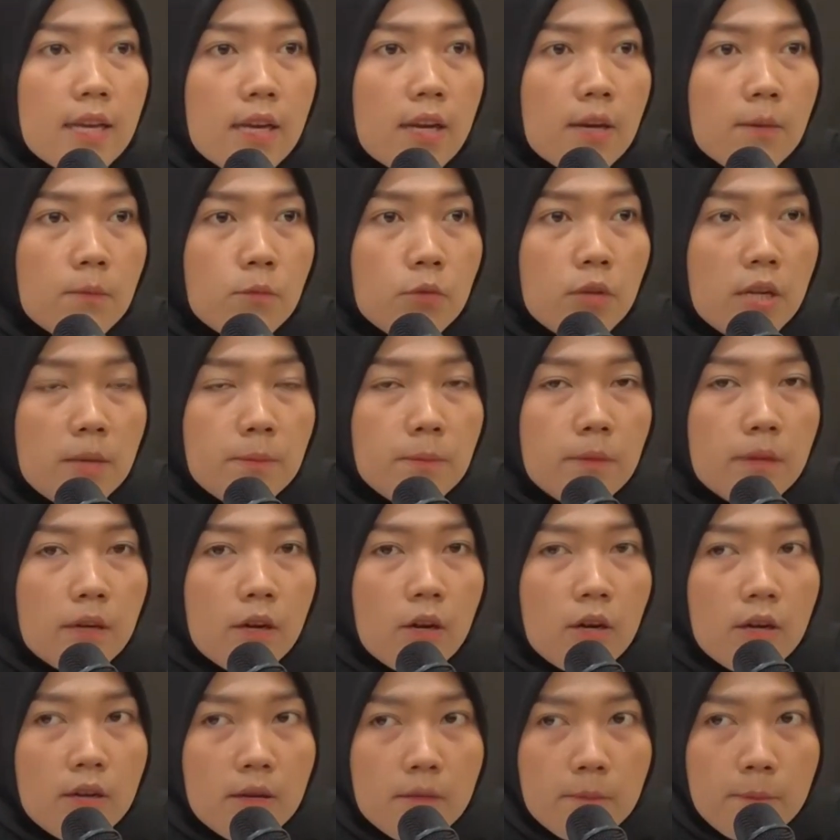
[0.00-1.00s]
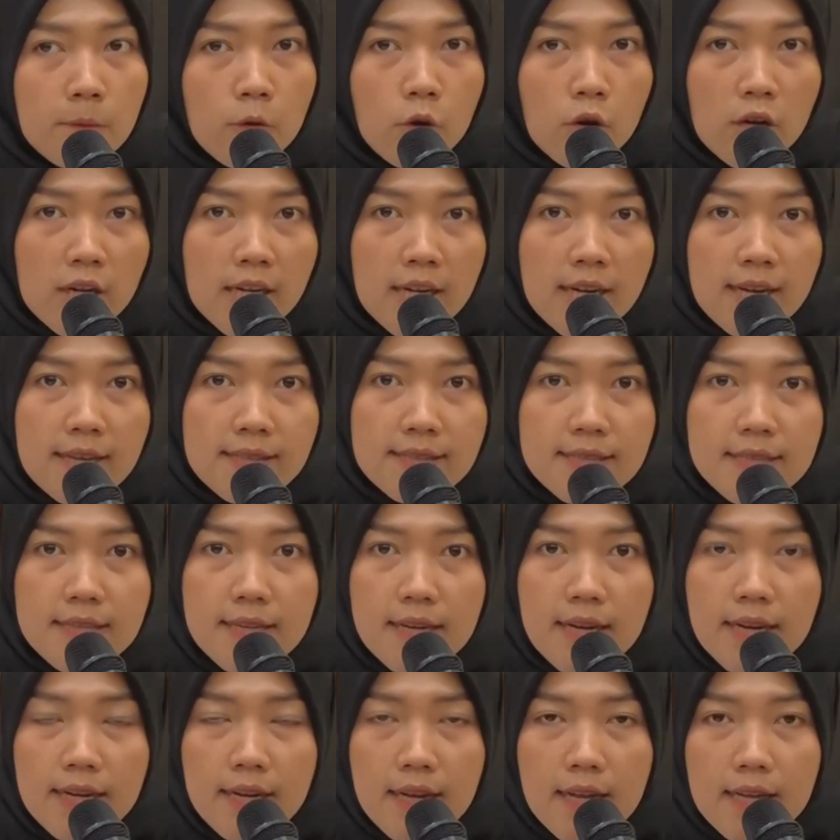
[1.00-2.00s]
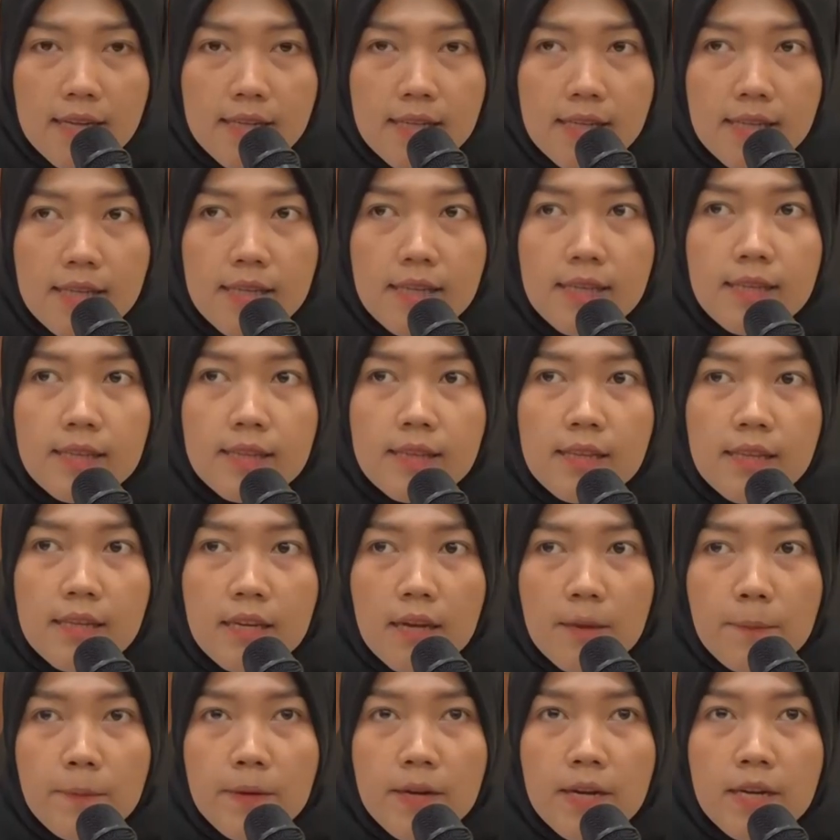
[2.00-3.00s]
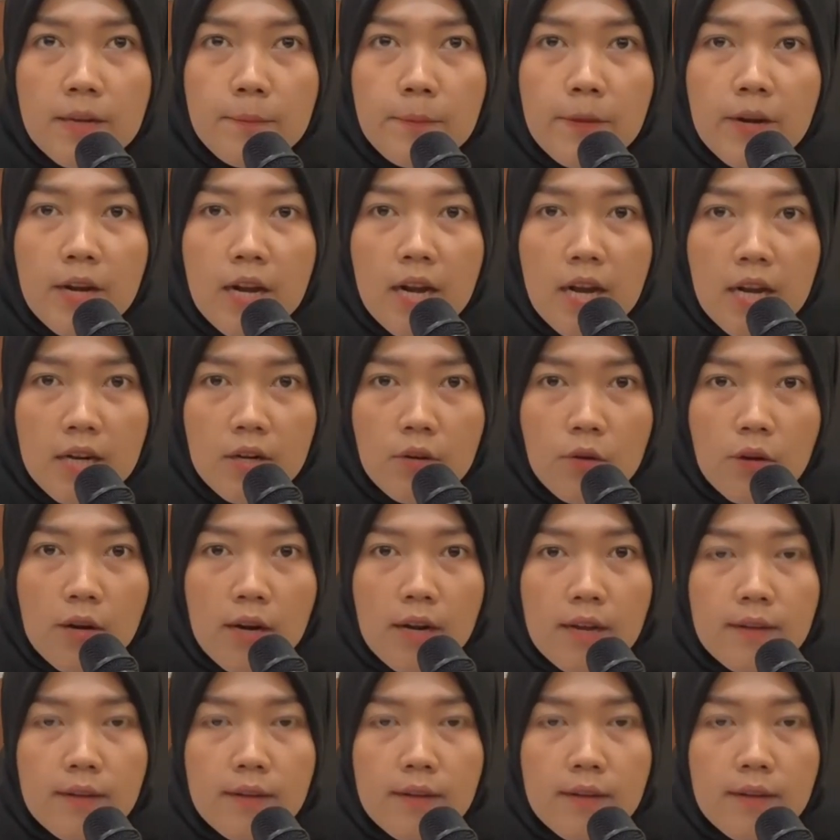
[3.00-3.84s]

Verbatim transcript: Kemudian berkoordinasi dengan ahli tindak pidana perdagangan orang.